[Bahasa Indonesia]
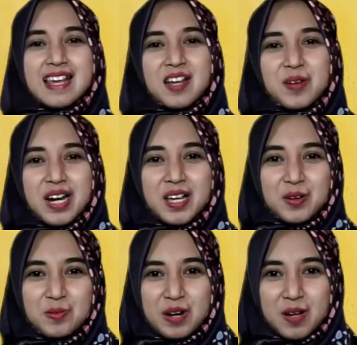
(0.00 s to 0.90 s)

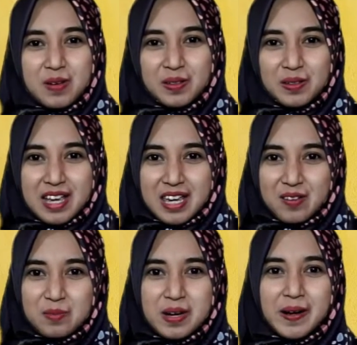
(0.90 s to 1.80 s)
Assalamualaikum
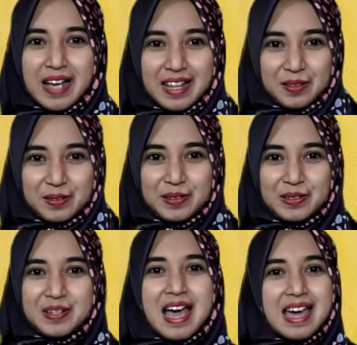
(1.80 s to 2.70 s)
warahmatullahi
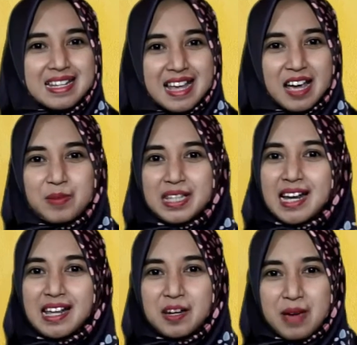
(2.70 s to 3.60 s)
wabarakatuh. Hai sahabat
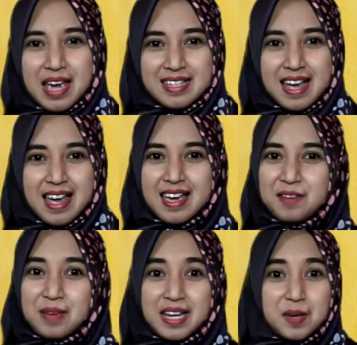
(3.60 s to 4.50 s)
galeri bahasa,
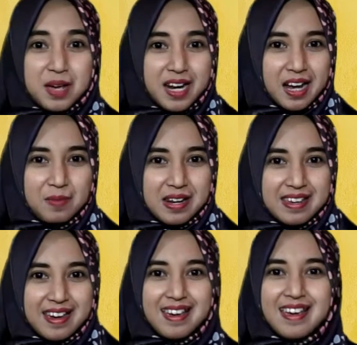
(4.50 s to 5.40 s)
bagaimana
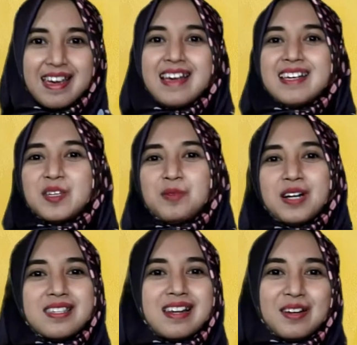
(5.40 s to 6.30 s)
kabarnya?
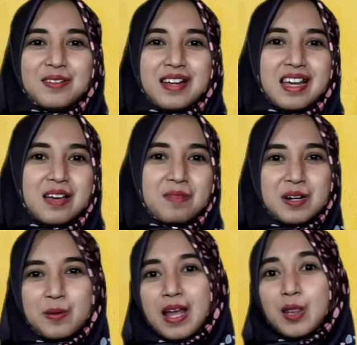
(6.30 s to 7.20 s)
Semoga selalu dalam
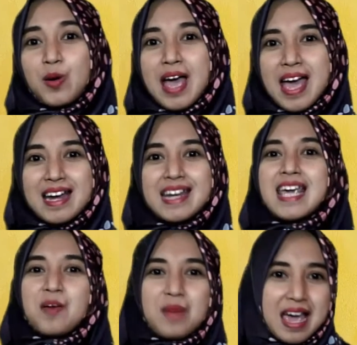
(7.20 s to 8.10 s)
lindungan
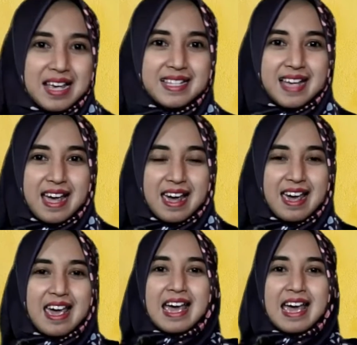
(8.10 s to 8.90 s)
Tuhan Yang Maha Esa.